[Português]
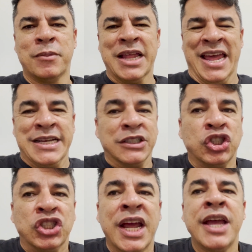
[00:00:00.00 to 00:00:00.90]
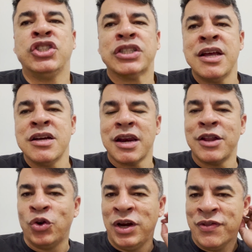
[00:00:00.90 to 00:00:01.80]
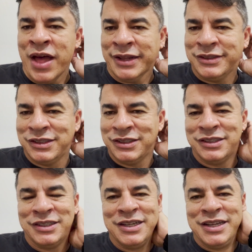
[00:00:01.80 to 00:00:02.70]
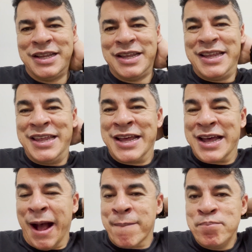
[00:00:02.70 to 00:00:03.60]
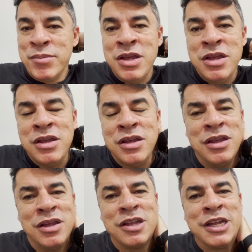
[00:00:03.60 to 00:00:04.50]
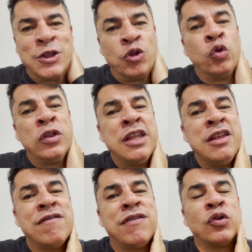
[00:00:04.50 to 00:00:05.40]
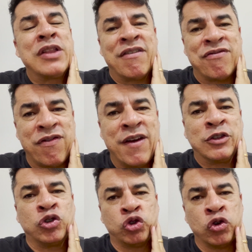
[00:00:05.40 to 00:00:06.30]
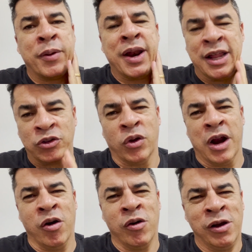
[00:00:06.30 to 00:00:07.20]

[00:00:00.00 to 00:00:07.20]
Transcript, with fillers: rejeite a incredulidade e caminhe no nível da fé sobrenatural.